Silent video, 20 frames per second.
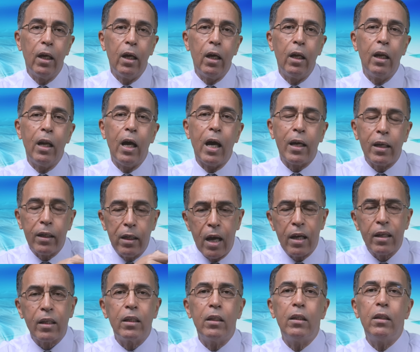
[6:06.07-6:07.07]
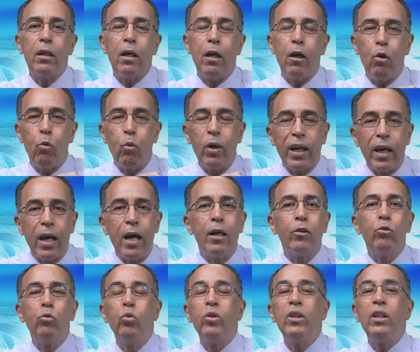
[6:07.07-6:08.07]
الأخلاقية
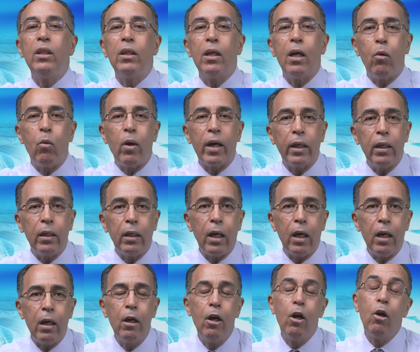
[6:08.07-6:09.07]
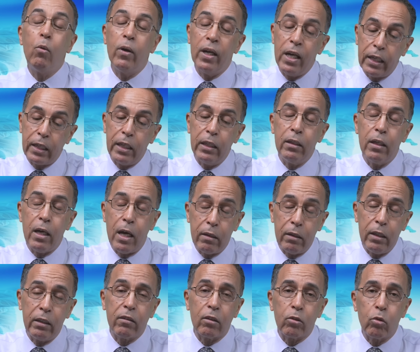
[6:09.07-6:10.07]
والقانونية وغيرها ولكن
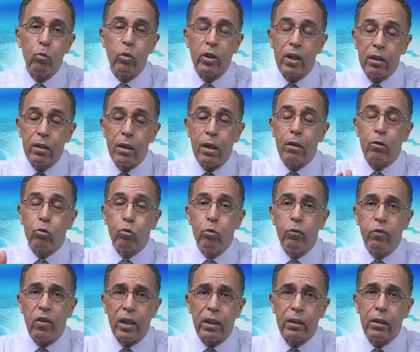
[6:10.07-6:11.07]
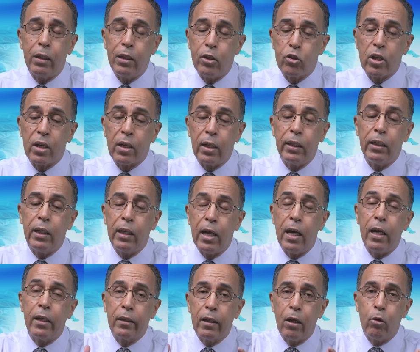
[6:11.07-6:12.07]
هذه التطورات أردت فقط الإشارة
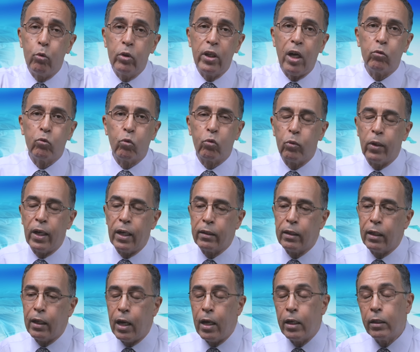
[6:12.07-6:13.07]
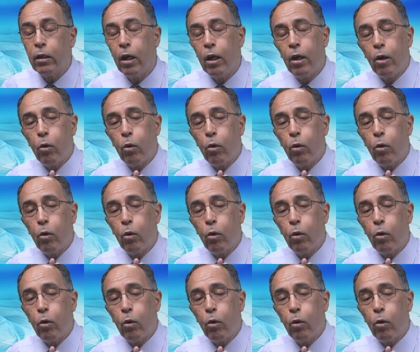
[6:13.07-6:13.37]
إليها أنه يحدث هذا الآن